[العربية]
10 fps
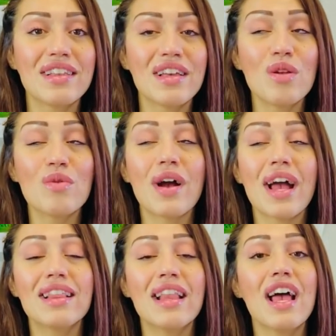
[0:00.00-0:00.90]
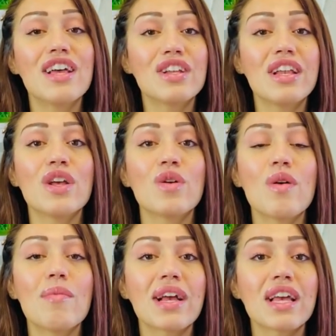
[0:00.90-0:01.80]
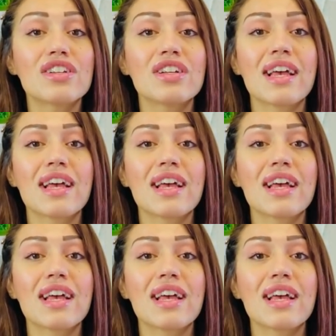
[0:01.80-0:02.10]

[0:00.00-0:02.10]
ديالو واحد الحاجه اللي هو ما كانش